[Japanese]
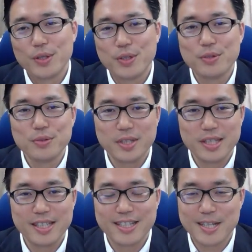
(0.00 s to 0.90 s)
いうふう
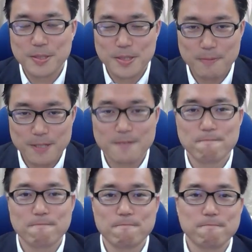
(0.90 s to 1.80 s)
に感じていま
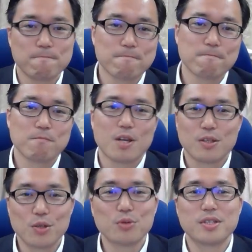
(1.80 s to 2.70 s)
す。
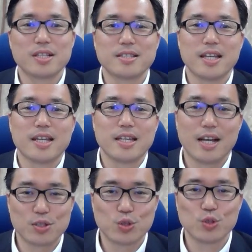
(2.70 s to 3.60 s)
特にですね、
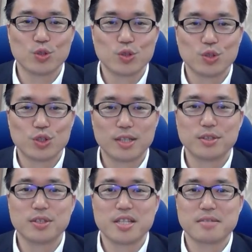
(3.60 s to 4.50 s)
役職が
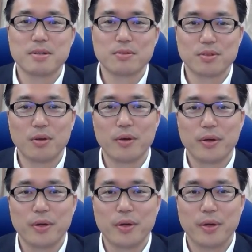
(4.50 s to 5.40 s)
ついてしまう
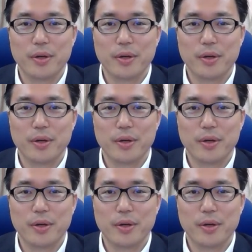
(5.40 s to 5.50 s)
と、